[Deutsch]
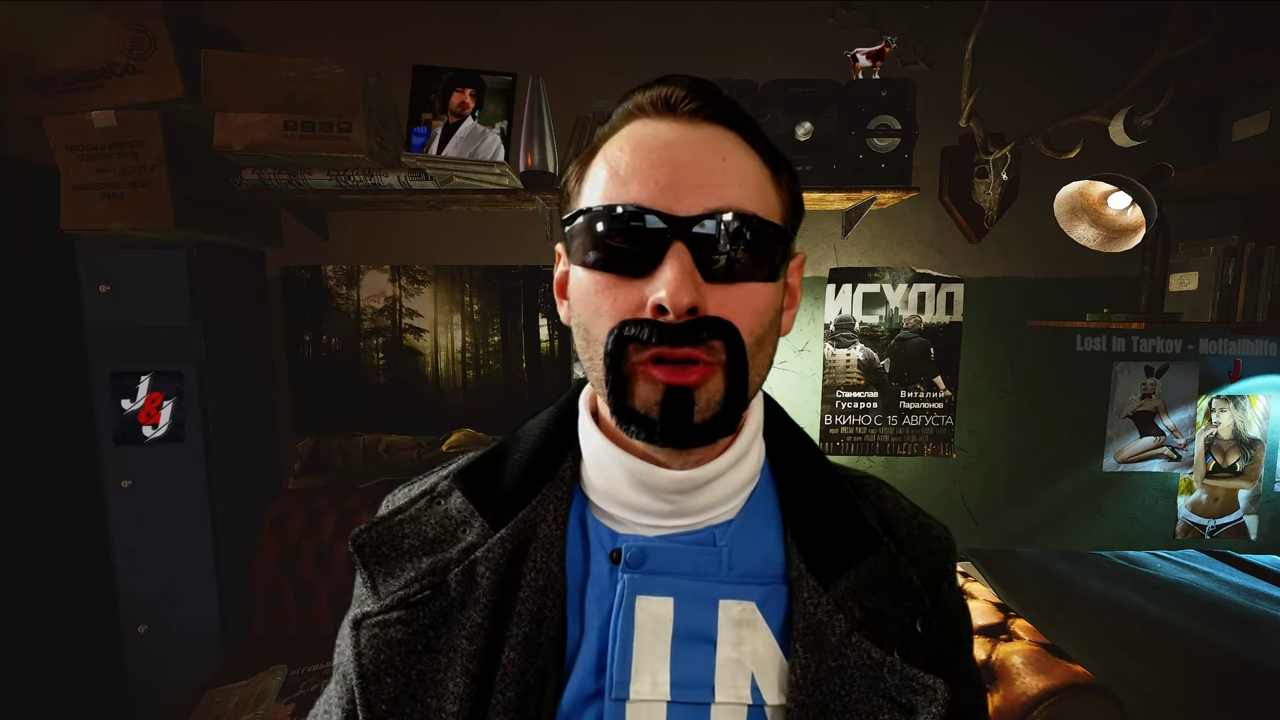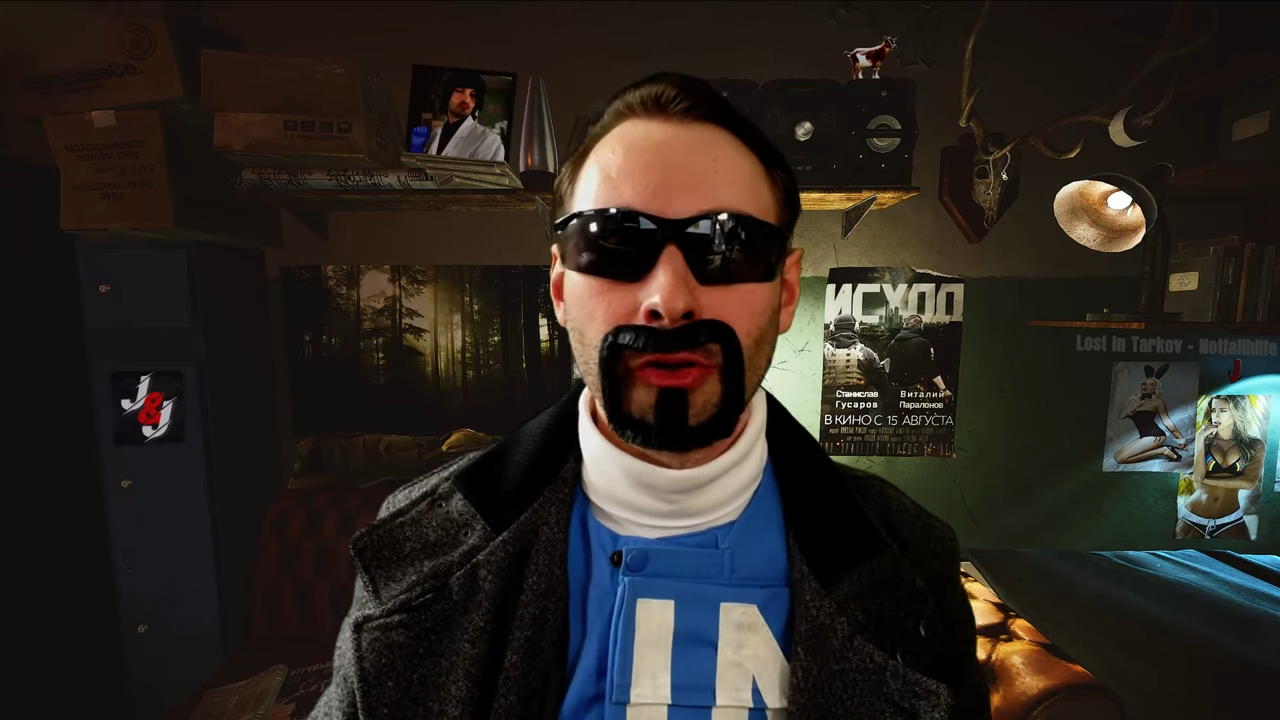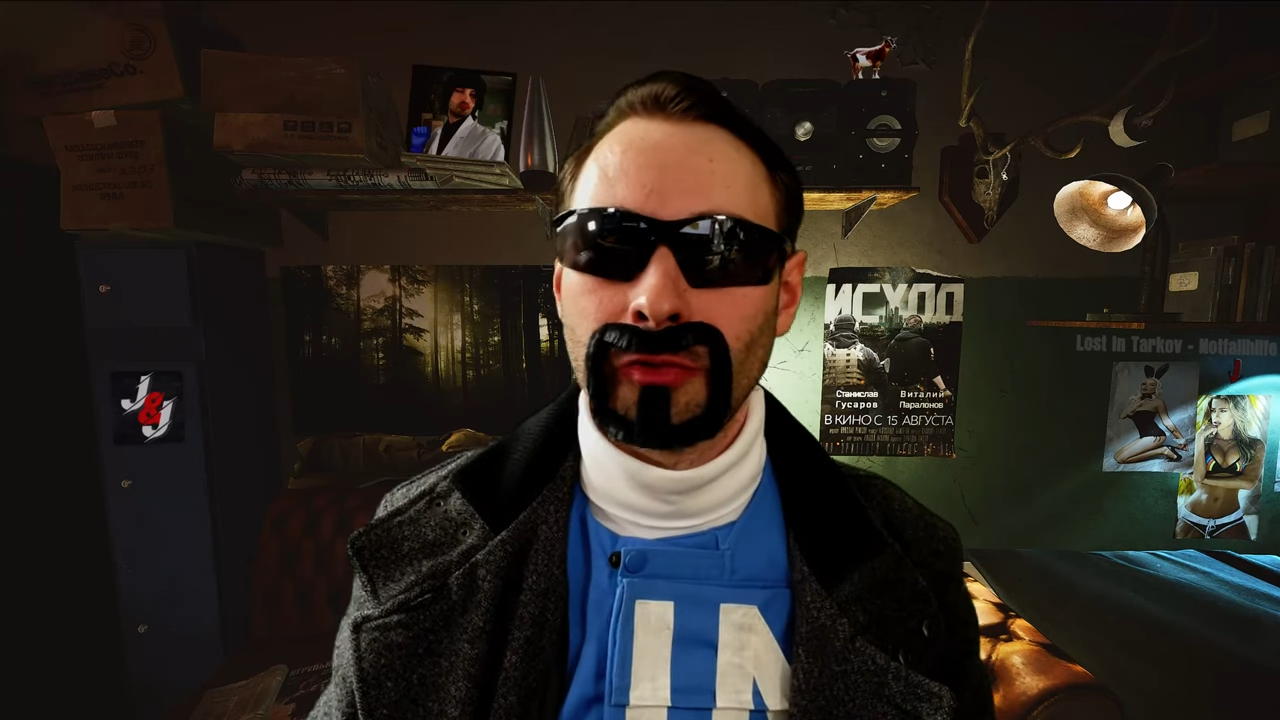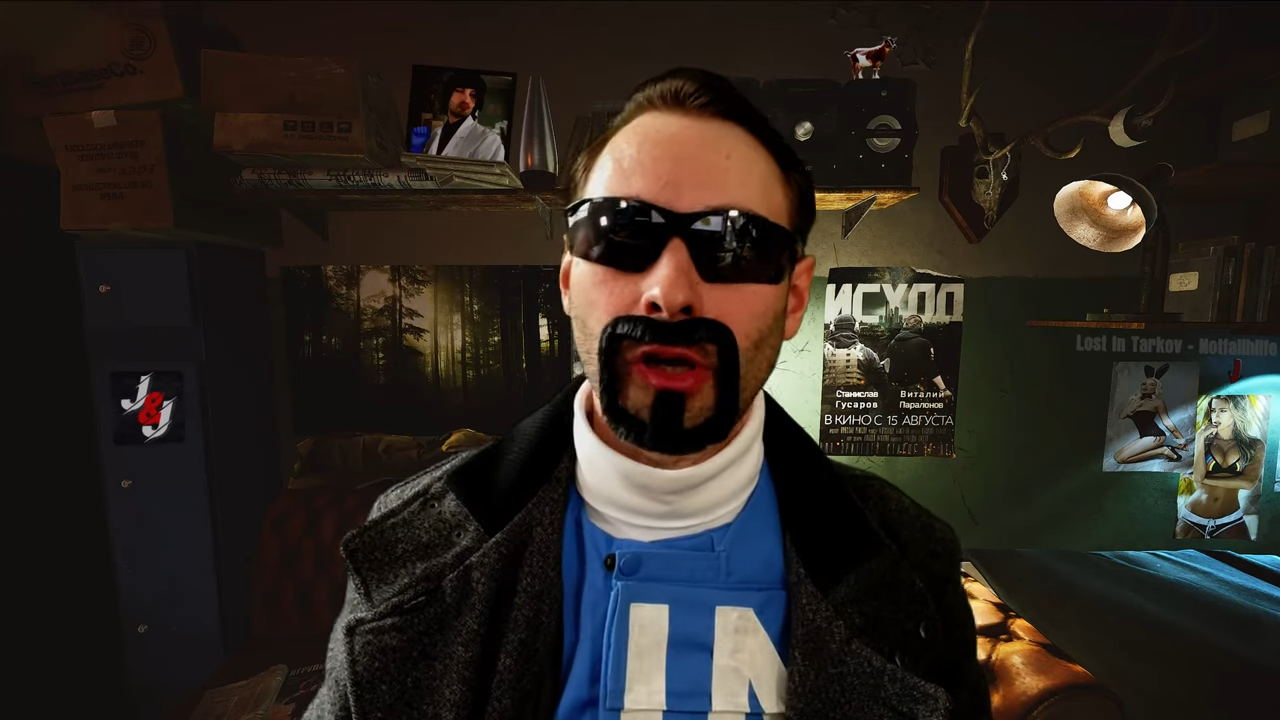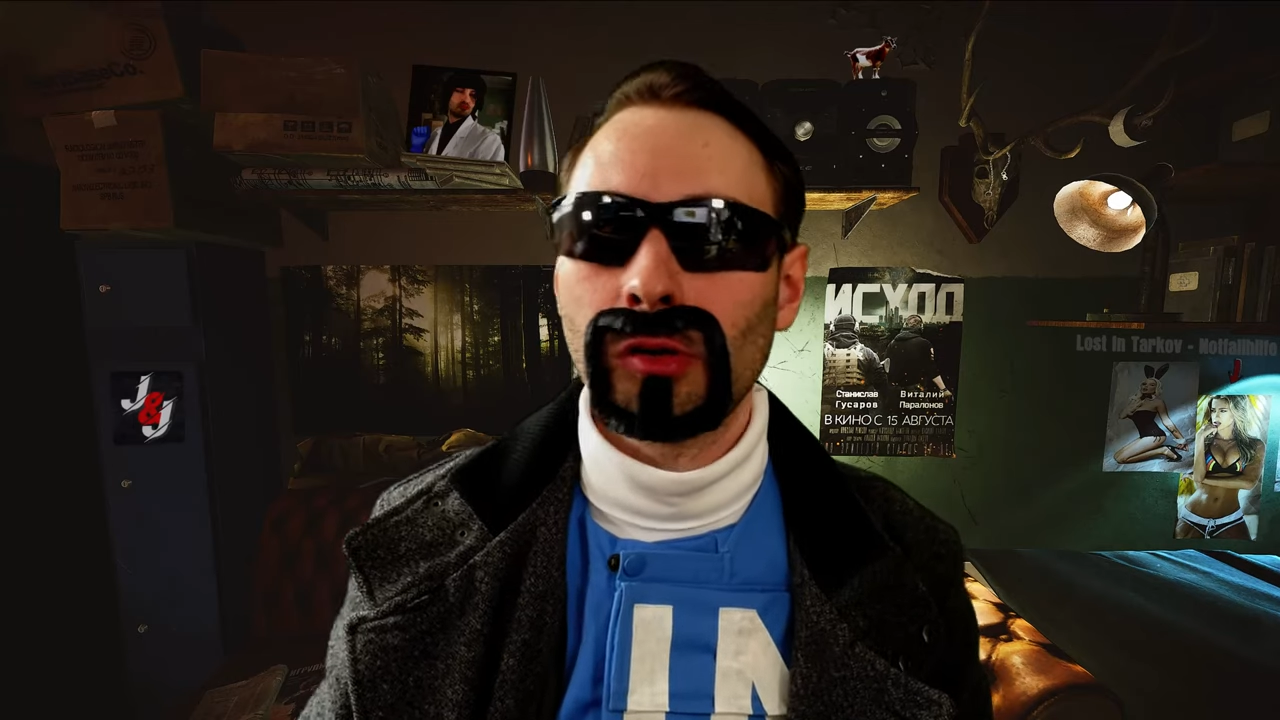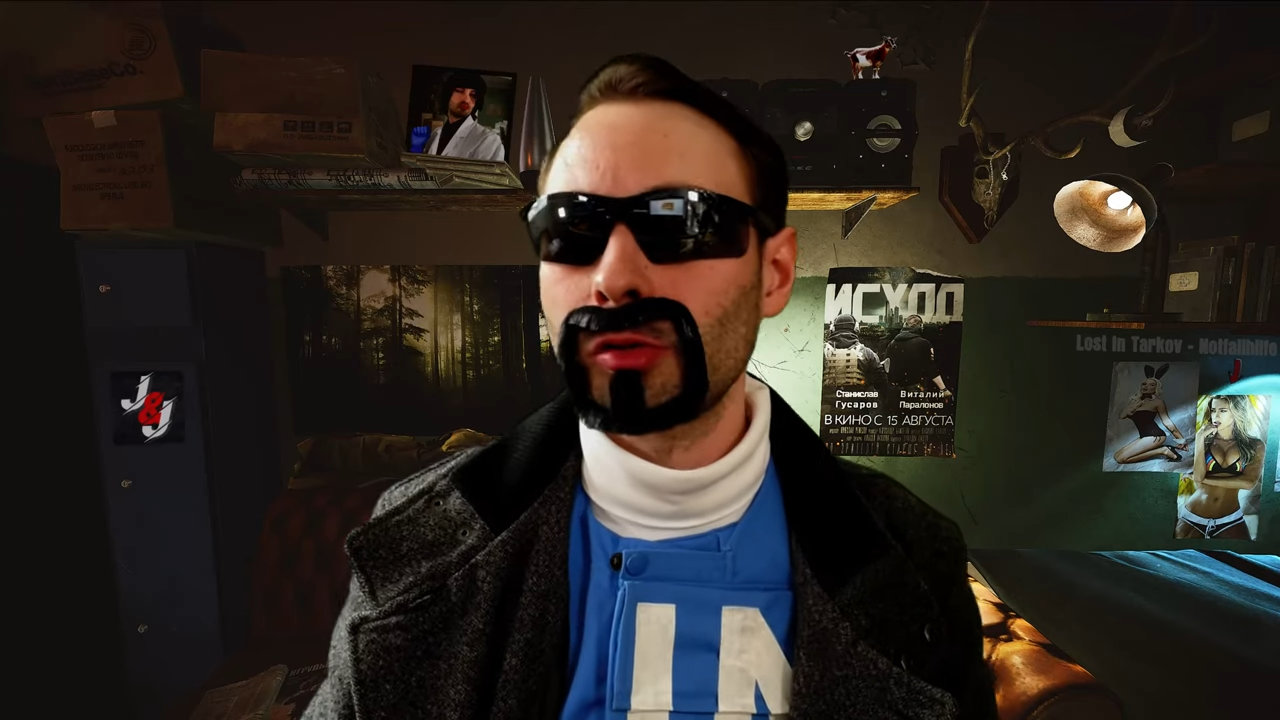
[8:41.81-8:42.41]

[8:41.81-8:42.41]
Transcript: Die sind alle